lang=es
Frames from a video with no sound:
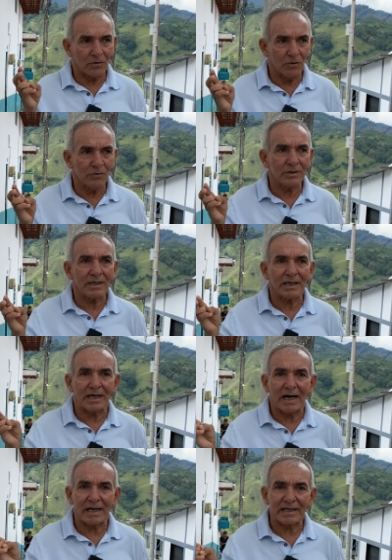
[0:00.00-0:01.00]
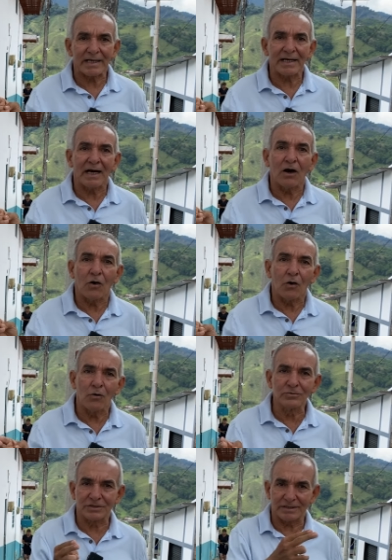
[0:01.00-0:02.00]
con carrera
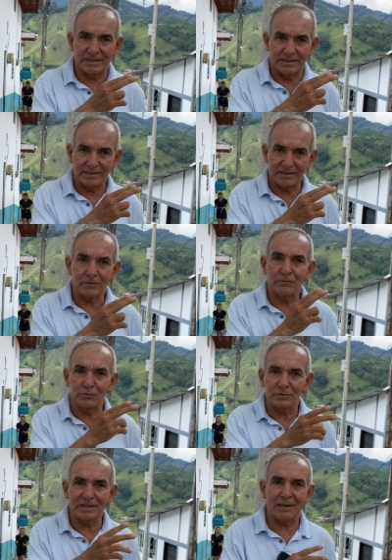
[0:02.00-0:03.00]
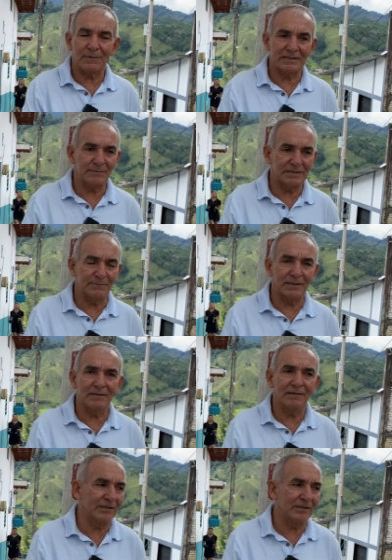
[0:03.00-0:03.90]
11 que conduce a la plaza principal de